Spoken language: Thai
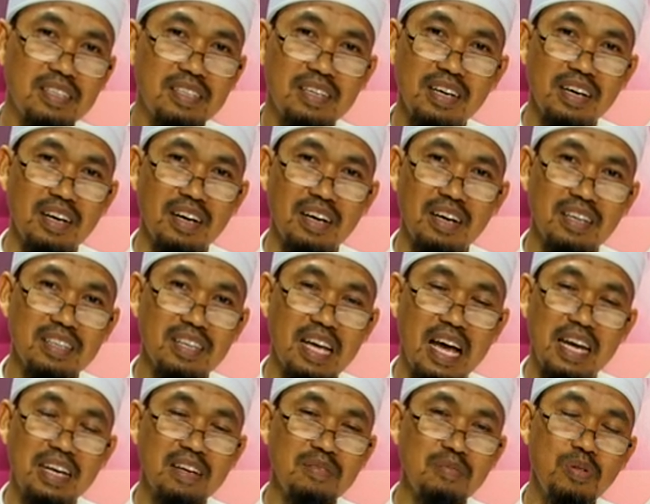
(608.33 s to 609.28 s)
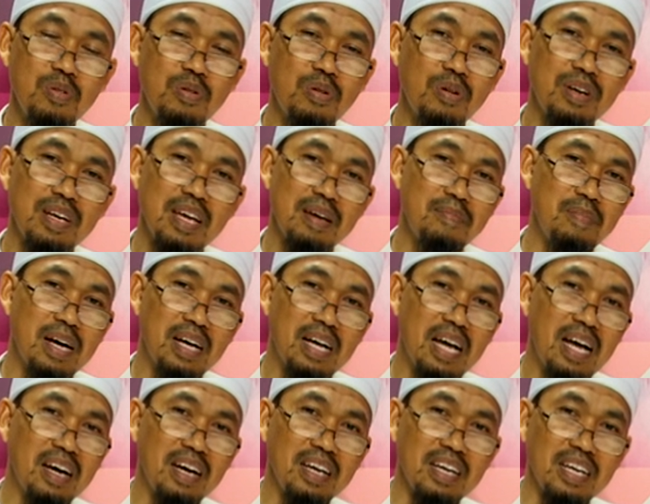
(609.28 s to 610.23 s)
ก็ทันผู้คนในมัก
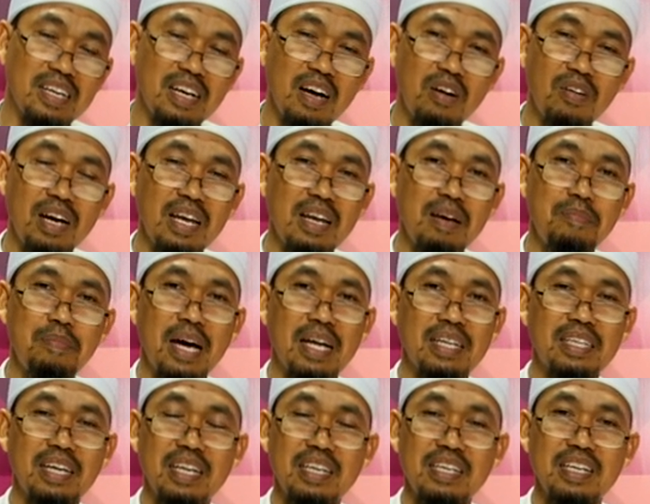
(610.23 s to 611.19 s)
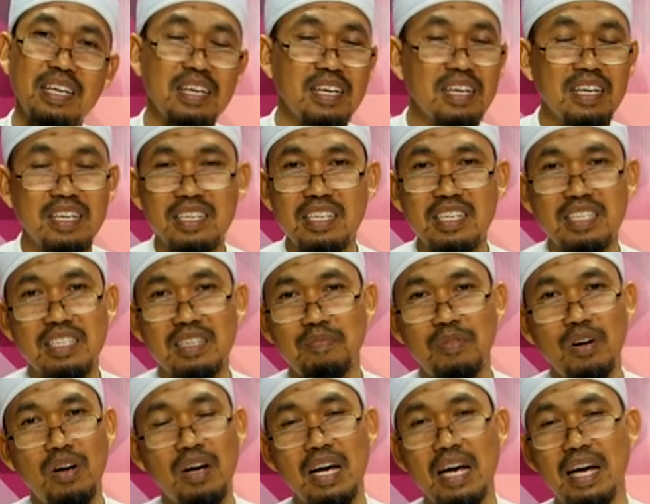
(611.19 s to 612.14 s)
กะฮ์ก็เห็นเขากันละหมาดกัน
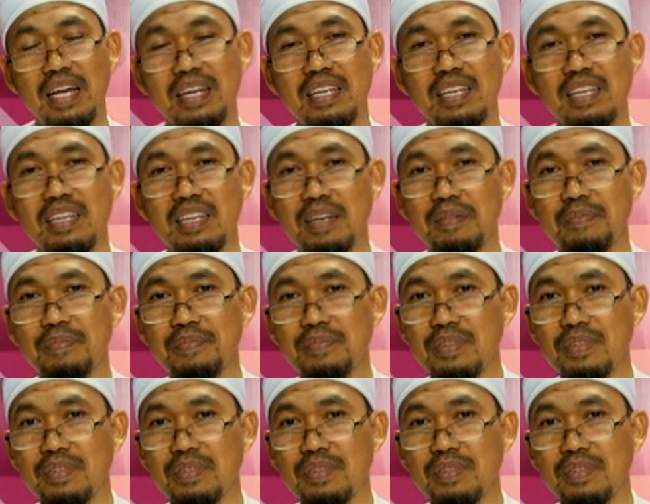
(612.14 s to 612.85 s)
20รอกอะห์นะครับ